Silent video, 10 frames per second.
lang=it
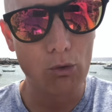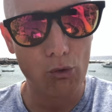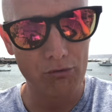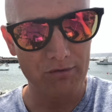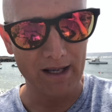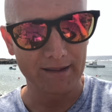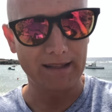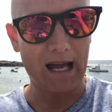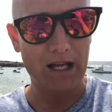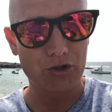Un
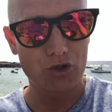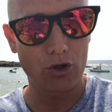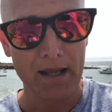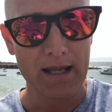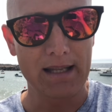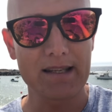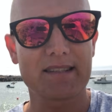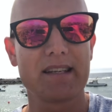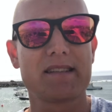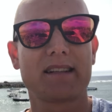vantaggio,
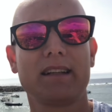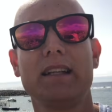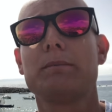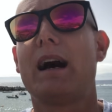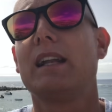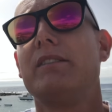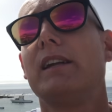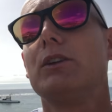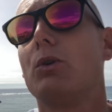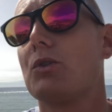l'assenza di animali
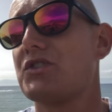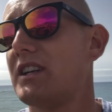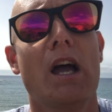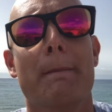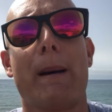velenosi.